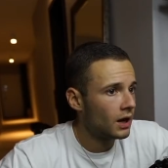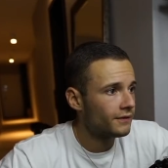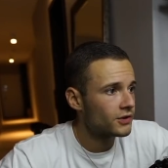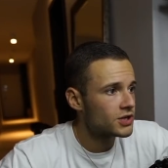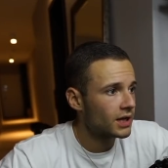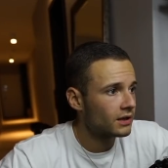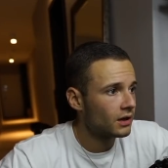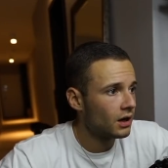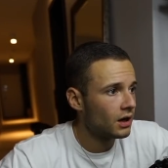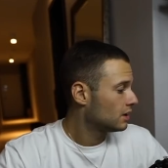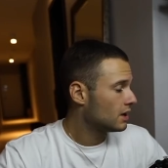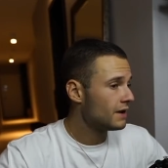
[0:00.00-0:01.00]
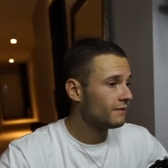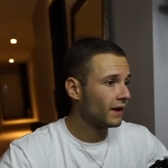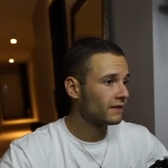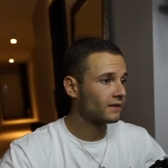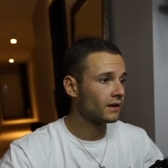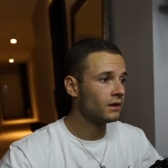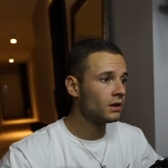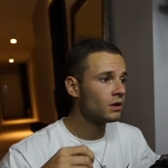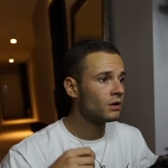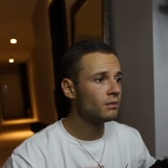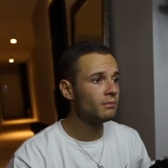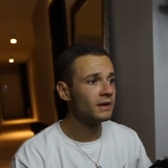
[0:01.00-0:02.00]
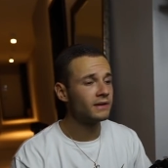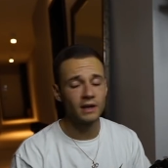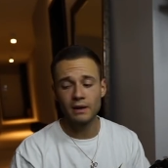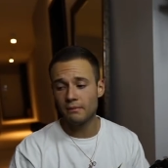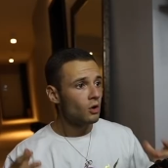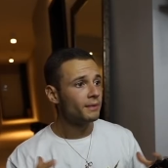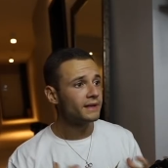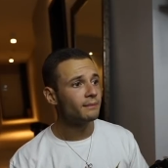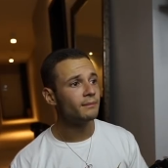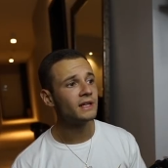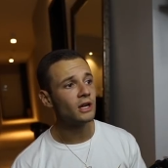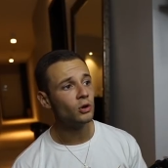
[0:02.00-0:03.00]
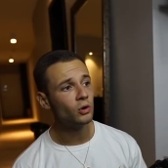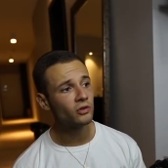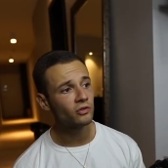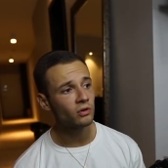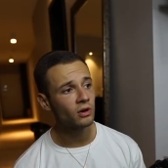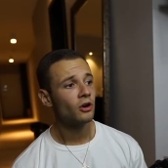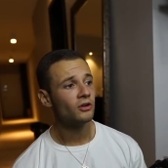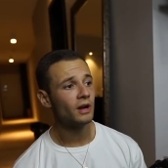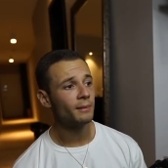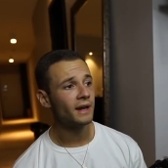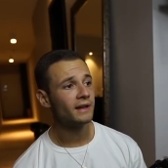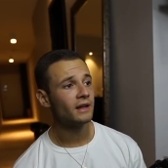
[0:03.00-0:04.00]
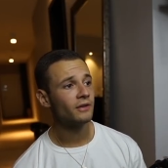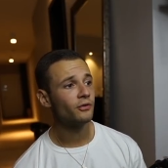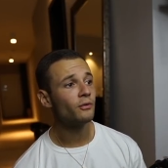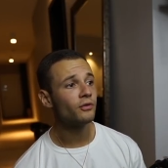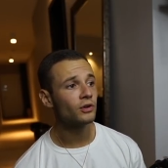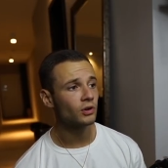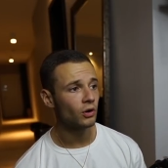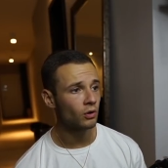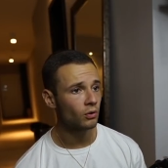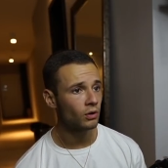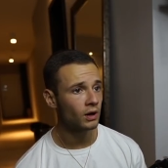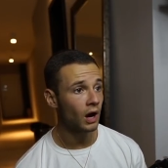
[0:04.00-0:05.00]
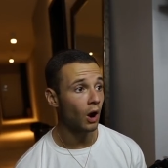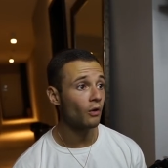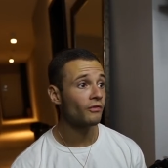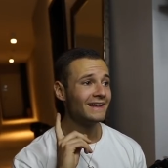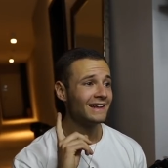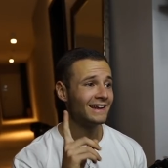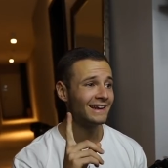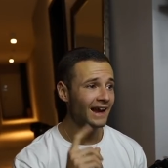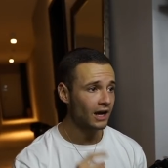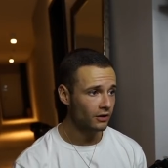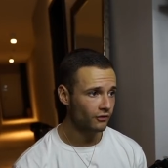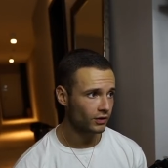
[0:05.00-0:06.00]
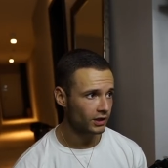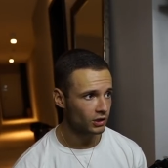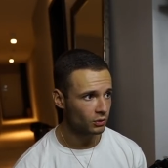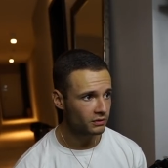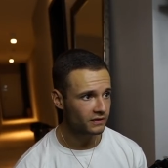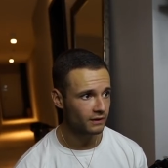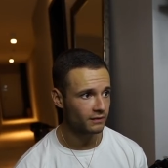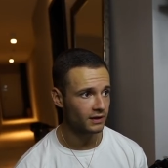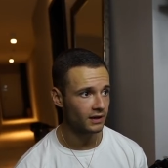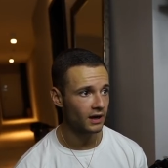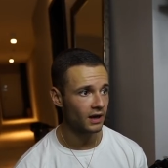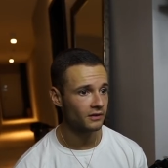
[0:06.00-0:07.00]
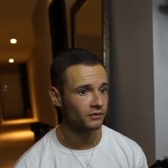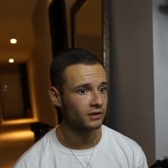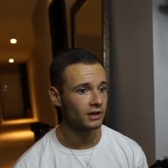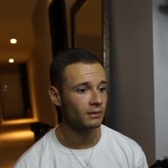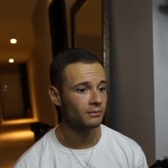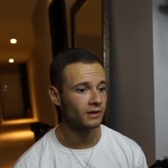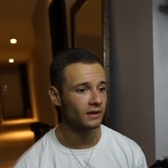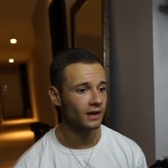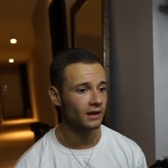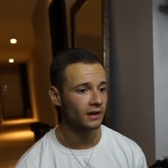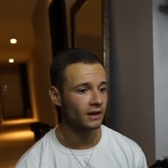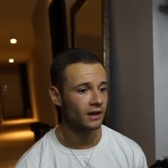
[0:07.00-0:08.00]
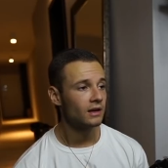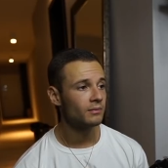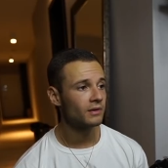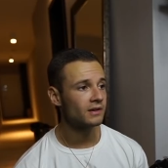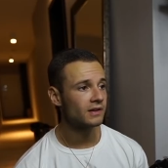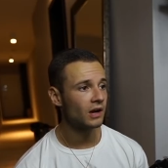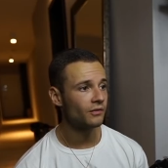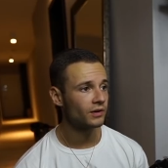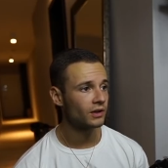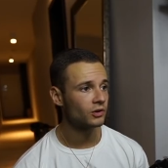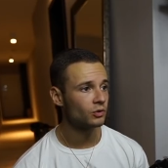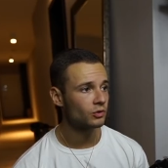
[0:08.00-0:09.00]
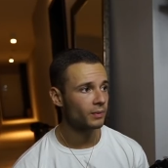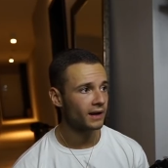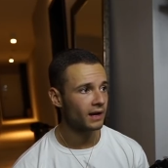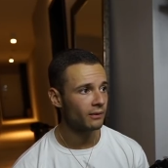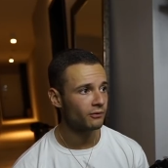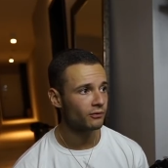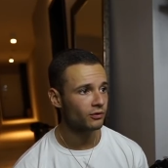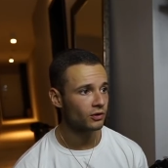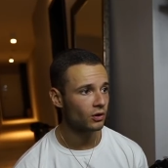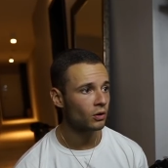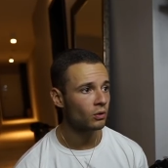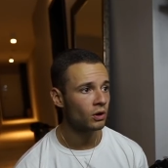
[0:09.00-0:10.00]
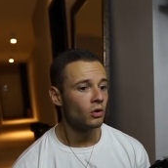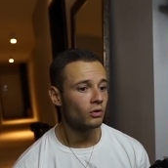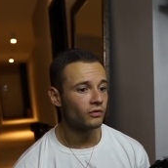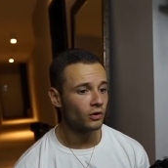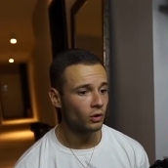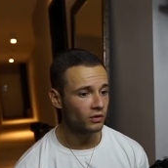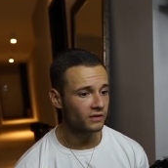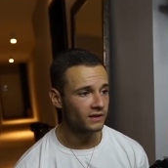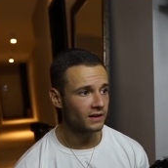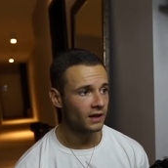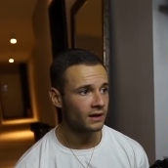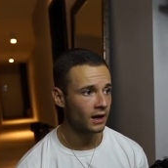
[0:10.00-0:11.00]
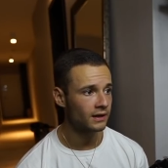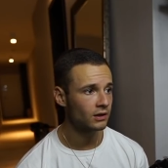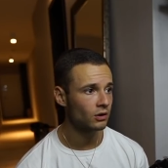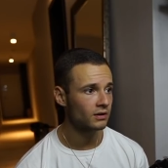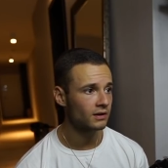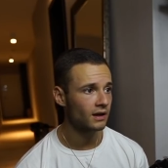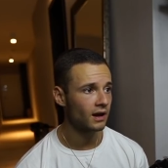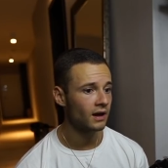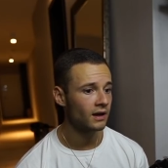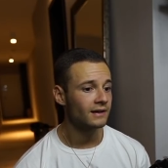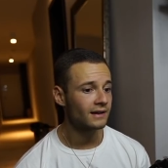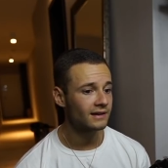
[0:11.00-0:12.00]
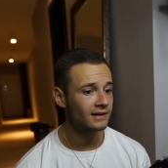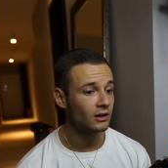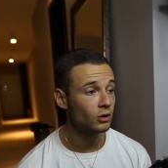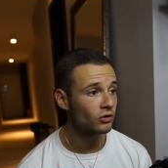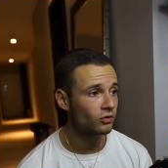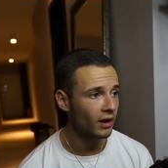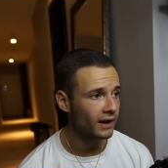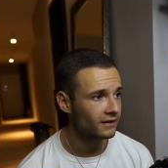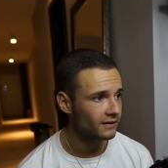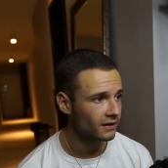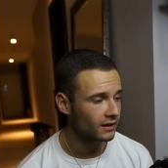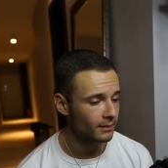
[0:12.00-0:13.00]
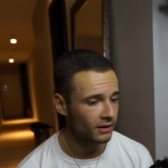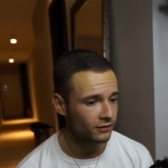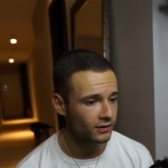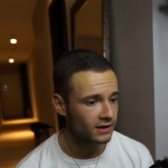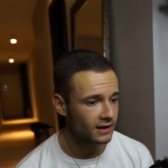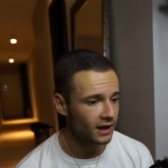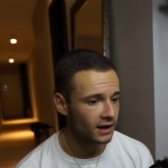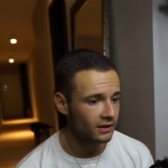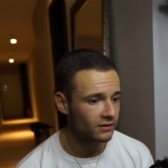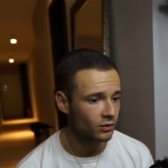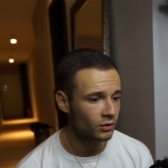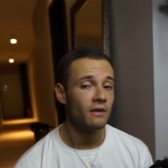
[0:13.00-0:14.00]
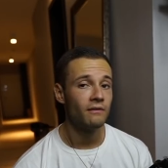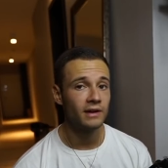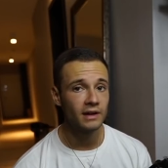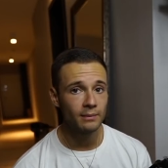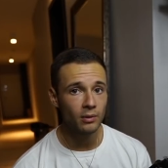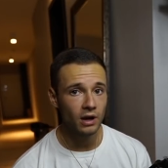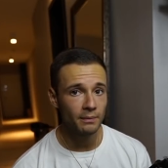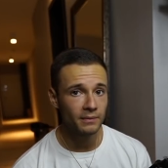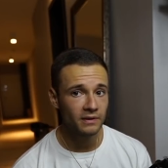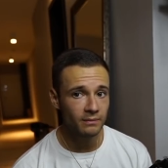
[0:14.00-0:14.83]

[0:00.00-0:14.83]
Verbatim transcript: ein versteckter Hinweis drin mit, dem, mit, dem, mit der Lösung könnt ihr am Ende 500 Euro auf die Nacken von den Jungs gewinnen. Ja? Also die nehmen ihr da ihre, nehmen den Teil von ihren YouTube-Einnahmen, 500 Euro, und verlosen die dann an die Leute, die da die richtige Lösung eingesendet haben. Also finde ich eine geile Aktion. Wenn ihr da Bock habt mit,